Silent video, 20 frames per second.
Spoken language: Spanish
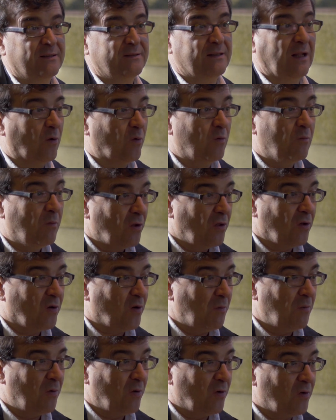De algún modo,
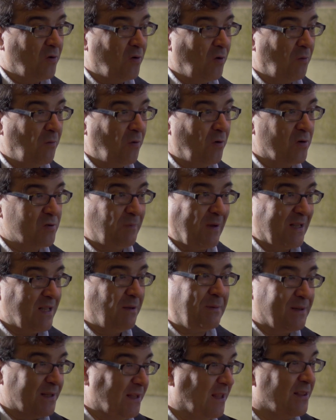como, España
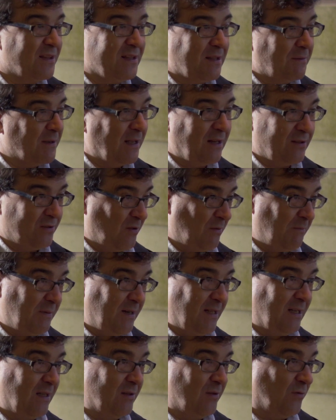pertenece también a Latinoamérica.